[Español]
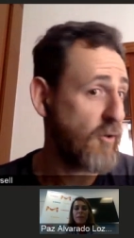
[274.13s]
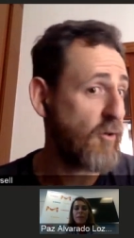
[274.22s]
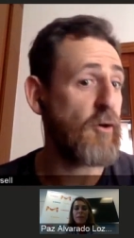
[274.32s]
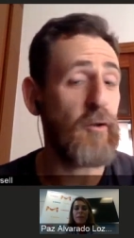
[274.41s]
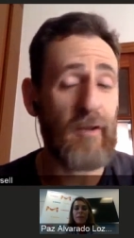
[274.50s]

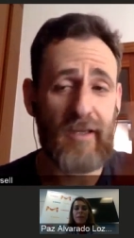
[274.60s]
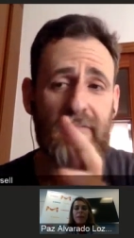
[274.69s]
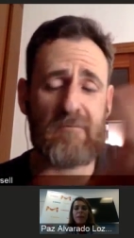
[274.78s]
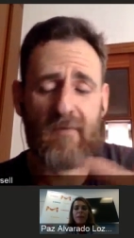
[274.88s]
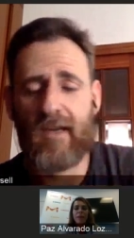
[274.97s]
los
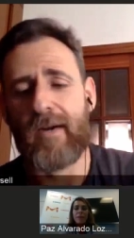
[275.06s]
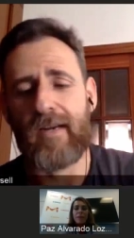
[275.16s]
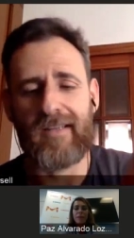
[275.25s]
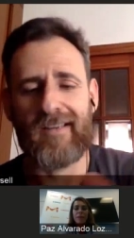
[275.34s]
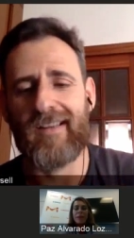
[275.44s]
conocí a
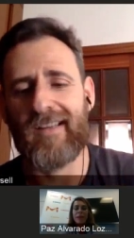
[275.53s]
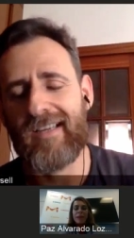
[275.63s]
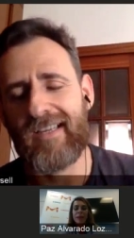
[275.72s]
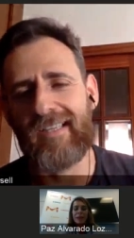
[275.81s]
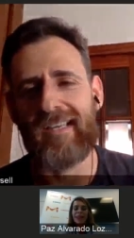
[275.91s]
partir
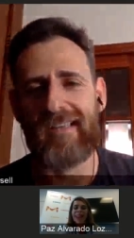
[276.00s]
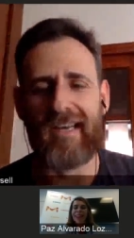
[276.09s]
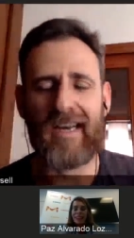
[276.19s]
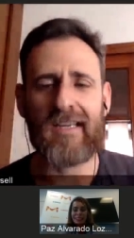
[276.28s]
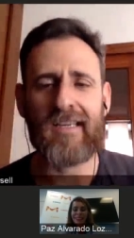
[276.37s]
de,
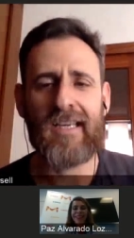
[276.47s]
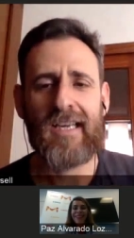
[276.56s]
Instagram